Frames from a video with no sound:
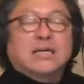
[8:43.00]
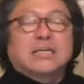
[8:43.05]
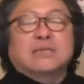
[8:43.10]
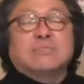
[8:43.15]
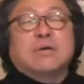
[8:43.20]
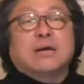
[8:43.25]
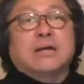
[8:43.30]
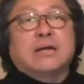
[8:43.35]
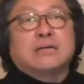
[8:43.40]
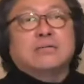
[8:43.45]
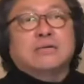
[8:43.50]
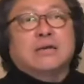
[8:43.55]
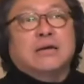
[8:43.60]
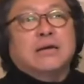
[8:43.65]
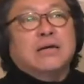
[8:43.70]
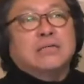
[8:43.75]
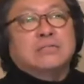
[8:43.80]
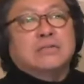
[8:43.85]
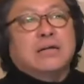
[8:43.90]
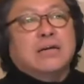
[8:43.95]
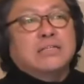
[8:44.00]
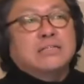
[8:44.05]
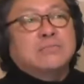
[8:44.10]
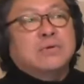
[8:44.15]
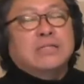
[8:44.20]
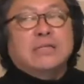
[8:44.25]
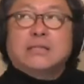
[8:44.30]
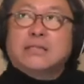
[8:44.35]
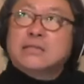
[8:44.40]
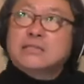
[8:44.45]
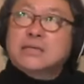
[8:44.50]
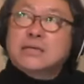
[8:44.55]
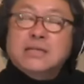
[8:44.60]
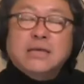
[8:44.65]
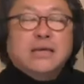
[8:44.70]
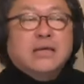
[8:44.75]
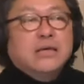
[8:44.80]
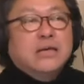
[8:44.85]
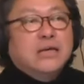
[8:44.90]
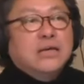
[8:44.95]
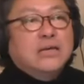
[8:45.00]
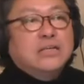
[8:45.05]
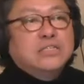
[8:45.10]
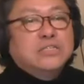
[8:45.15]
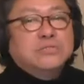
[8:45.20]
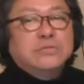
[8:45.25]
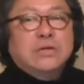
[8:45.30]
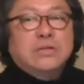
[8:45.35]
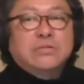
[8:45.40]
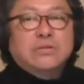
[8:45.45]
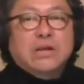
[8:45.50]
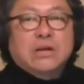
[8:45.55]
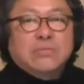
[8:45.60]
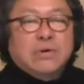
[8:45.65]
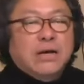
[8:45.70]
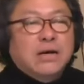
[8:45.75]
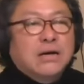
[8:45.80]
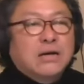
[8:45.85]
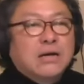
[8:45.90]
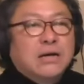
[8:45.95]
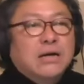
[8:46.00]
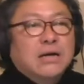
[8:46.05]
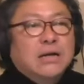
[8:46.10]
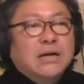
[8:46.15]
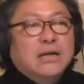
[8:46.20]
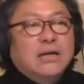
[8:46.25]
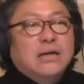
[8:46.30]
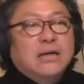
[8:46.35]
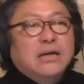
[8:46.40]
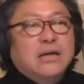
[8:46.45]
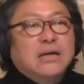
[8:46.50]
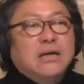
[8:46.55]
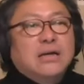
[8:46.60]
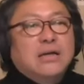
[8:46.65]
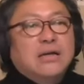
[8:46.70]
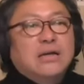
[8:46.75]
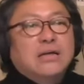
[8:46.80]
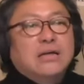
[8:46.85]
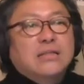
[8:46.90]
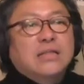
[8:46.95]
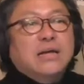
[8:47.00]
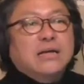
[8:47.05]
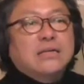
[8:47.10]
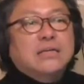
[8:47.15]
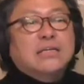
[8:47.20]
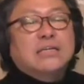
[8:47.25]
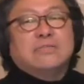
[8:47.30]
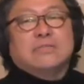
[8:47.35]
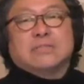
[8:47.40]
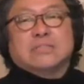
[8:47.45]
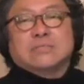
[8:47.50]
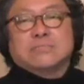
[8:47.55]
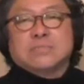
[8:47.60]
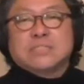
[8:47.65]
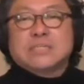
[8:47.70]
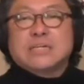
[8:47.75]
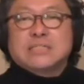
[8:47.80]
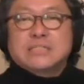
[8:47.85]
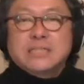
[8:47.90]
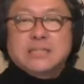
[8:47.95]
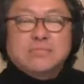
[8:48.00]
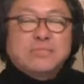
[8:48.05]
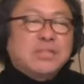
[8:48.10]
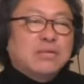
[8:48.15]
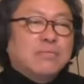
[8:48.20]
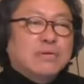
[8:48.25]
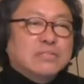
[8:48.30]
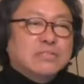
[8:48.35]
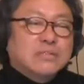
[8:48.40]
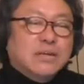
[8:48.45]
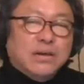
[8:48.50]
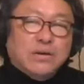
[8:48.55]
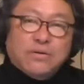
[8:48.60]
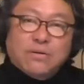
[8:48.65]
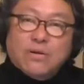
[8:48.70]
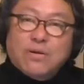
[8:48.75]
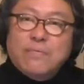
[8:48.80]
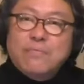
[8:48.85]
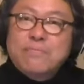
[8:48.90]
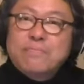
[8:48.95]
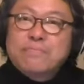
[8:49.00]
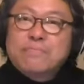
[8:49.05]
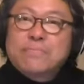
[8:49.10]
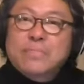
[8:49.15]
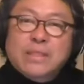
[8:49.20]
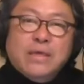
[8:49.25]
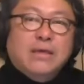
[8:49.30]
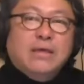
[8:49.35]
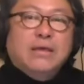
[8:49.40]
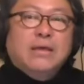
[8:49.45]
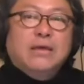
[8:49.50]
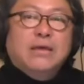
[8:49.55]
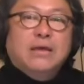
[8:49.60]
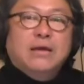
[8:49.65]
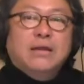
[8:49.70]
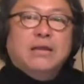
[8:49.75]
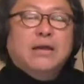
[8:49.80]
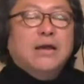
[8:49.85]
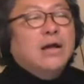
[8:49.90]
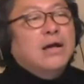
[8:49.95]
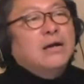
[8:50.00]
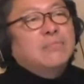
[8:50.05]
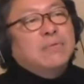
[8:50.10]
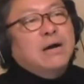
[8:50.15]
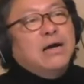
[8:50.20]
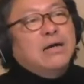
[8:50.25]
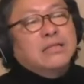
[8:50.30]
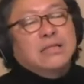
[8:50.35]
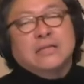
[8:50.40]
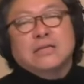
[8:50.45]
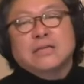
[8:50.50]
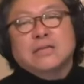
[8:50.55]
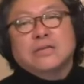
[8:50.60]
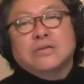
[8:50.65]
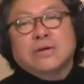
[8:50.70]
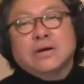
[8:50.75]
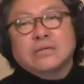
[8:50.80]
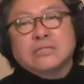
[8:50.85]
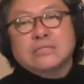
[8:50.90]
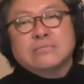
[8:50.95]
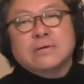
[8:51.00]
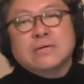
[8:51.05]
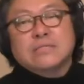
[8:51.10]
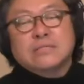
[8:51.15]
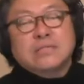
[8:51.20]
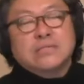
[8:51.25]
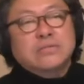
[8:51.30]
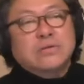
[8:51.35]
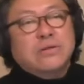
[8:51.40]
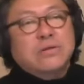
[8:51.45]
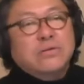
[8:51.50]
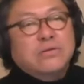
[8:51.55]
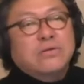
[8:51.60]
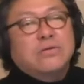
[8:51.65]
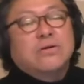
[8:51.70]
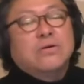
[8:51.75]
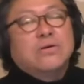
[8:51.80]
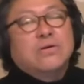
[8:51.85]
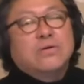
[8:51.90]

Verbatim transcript: 原ゆくえがその初めてですかね、えー、主演ドラマ、あえー、キーはつむじ風ね、見てましたよ。ね、えー、あれが、まあね、人気を博しまして、それの、